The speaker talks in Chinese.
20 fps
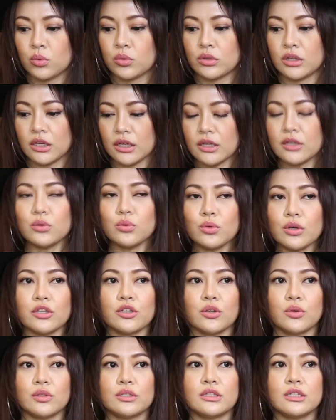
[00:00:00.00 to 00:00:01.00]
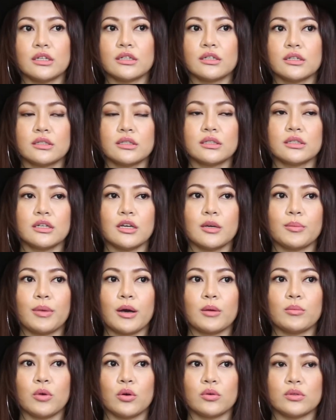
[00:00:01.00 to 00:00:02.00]
我的音乐有一些歌是可以
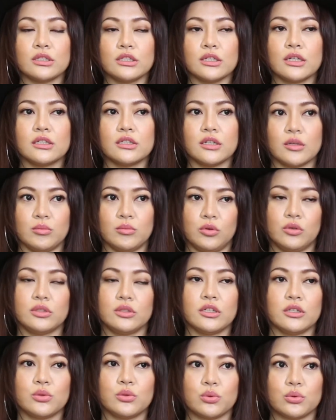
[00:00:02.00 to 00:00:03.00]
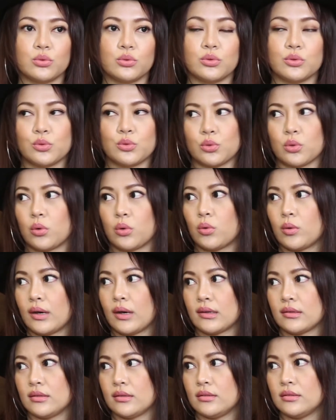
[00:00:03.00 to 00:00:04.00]
帮某一些人、某一些族群说
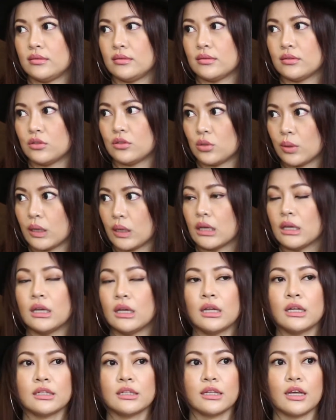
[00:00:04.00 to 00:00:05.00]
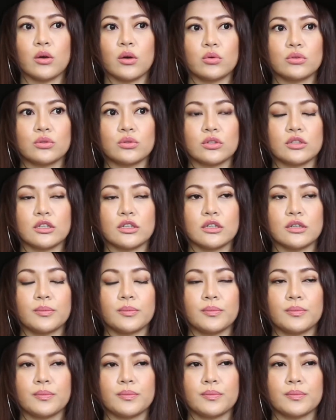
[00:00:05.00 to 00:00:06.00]
话。对对，那我觉得，
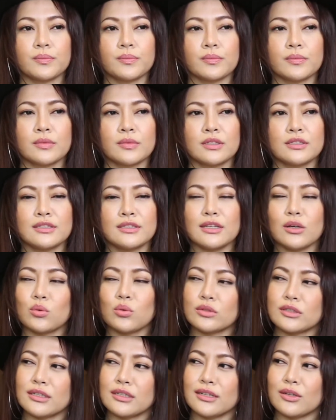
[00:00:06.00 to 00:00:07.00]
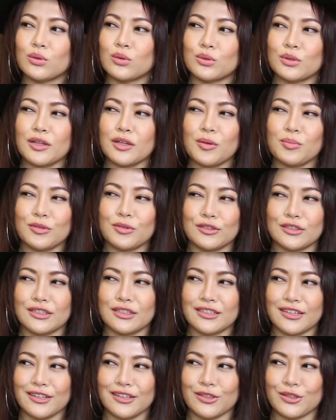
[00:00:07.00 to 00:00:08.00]
在我心里，我觉得他们
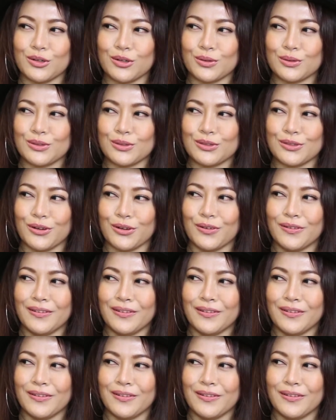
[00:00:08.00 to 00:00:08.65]
真的很优秀、